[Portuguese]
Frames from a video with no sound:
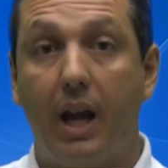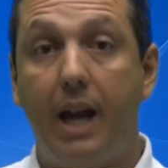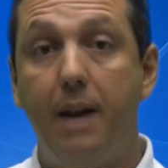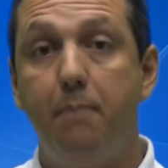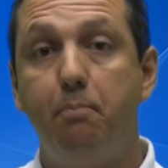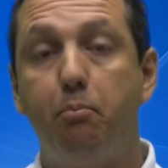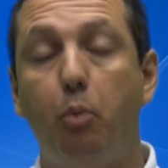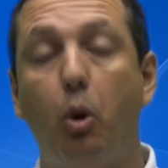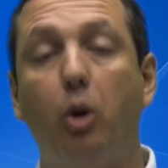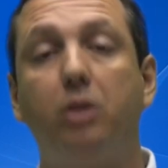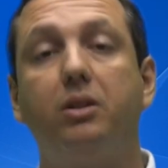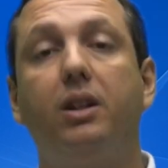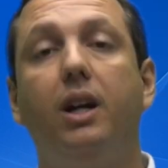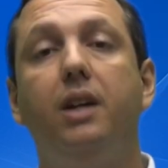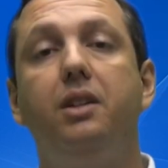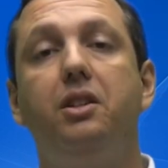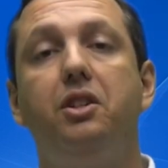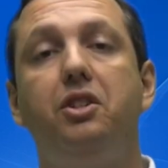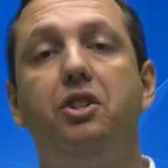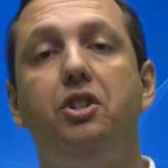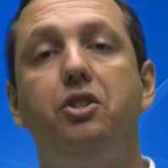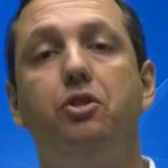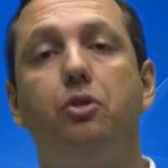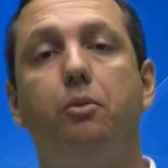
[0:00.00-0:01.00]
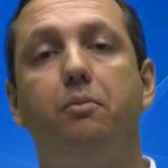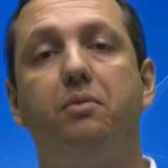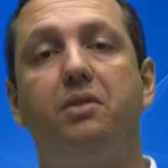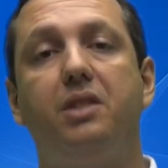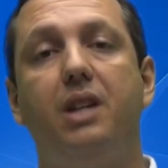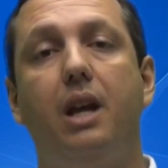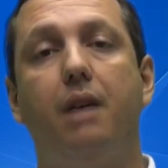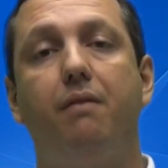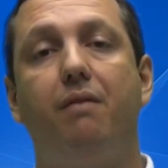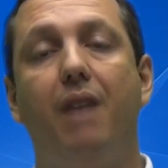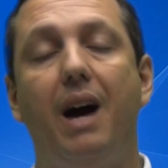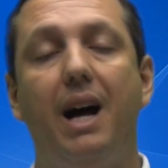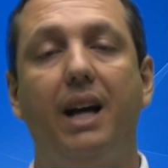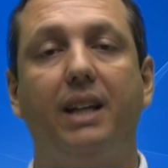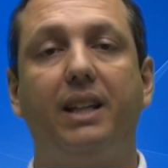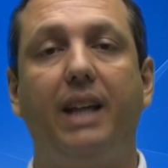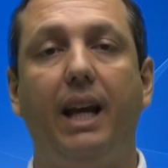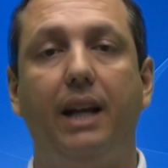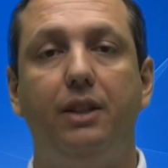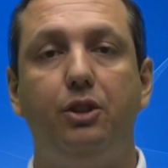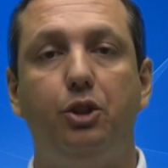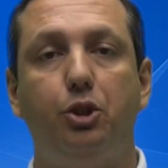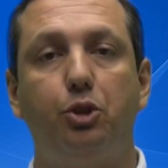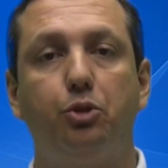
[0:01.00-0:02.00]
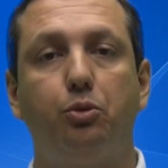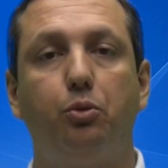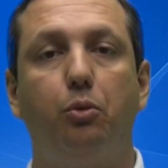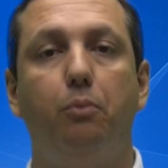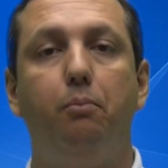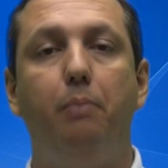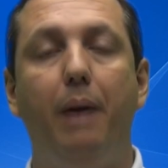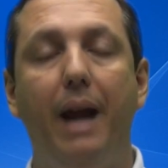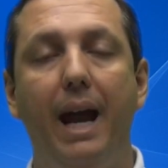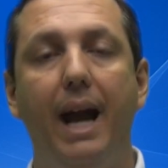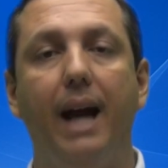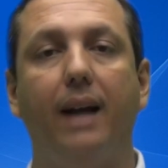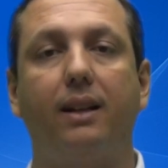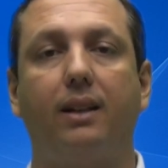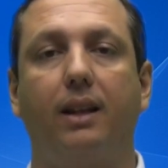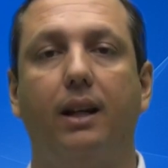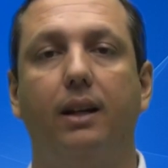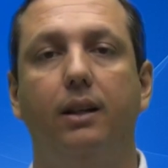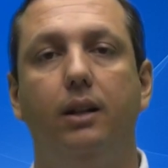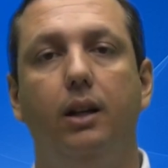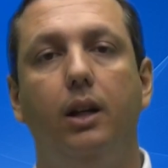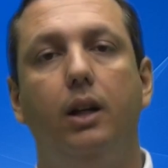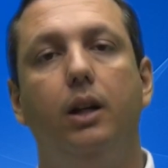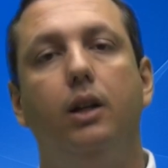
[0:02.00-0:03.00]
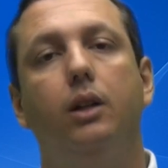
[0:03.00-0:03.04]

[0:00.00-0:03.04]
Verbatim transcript: É importante a gente observar que a descoberta